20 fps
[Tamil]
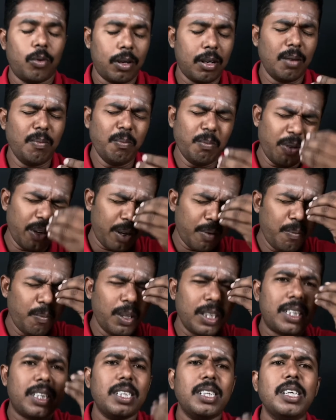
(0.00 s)
ரொம்ப ரொம்ப
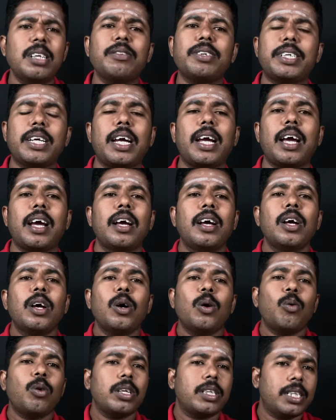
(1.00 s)
சின்ன விஷயங்க
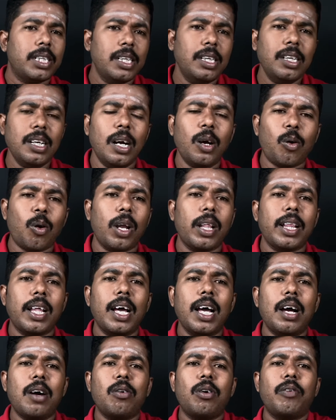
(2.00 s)
ஒரு சின்ன குழந்த
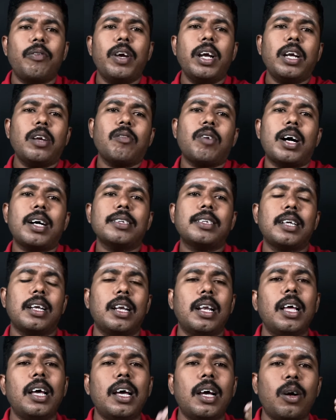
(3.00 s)
அவங்க வீட்டு
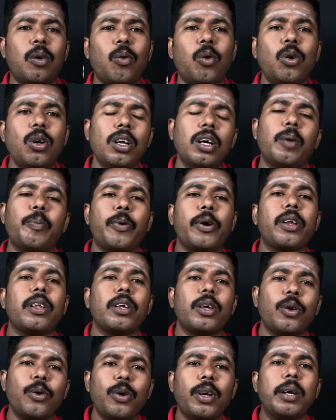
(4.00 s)
வாசலில் ஒன்றுக்கு
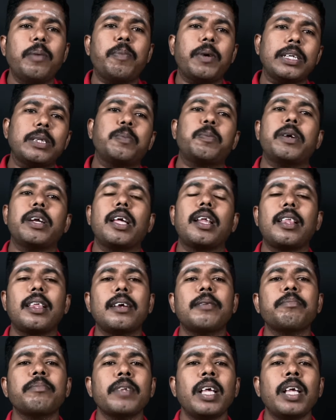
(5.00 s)
போயிடுது யூரின் பாஸ் பண்ணிடுது